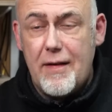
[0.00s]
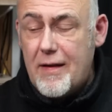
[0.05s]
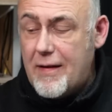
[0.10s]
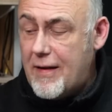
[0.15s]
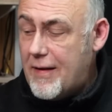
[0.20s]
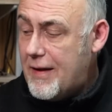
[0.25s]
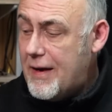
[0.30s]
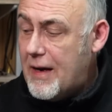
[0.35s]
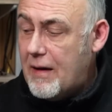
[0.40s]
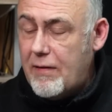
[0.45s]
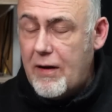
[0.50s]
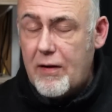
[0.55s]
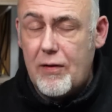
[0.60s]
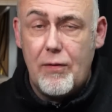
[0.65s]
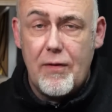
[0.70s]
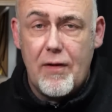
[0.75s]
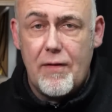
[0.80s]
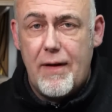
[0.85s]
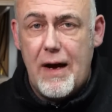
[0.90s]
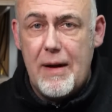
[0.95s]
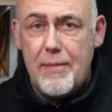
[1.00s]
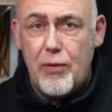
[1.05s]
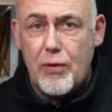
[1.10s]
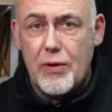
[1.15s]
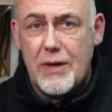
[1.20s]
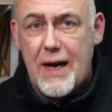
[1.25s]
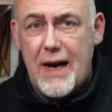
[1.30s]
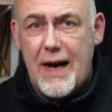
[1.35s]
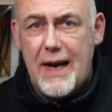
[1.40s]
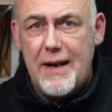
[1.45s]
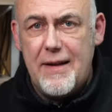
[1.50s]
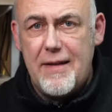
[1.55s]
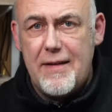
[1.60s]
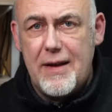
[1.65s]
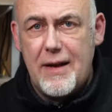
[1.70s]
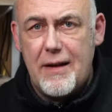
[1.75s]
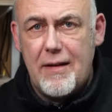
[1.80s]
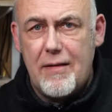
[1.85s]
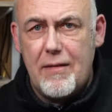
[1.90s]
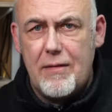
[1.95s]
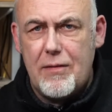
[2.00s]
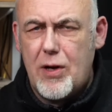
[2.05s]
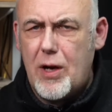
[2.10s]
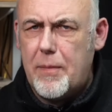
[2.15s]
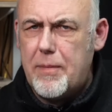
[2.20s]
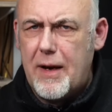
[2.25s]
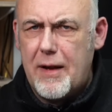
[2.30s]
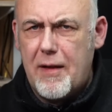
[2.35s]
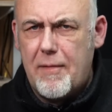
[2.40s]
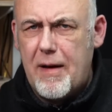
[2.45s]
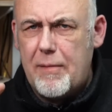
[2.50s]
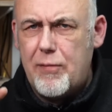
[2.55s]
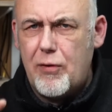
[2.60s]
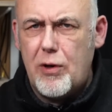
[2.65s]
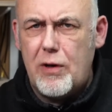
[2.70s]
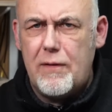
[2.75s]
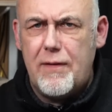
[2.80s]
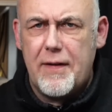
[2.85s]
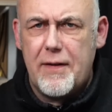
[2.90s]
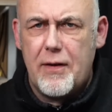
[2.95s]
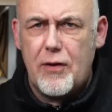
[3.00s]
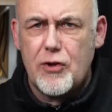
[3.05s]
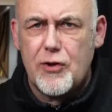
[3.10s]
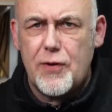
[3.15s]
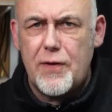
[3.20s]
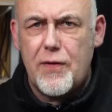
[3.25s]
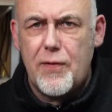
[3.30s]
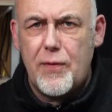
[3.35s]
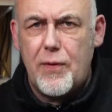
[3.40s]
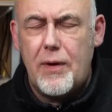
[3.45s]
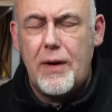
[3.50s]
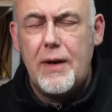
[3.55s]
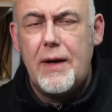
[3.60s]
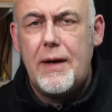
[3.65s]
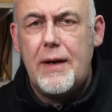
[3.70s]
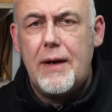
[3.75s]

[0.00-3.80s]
Es ist in der Version 2.1 jetzt, ich glaube bei 2.0 war es auch schon so,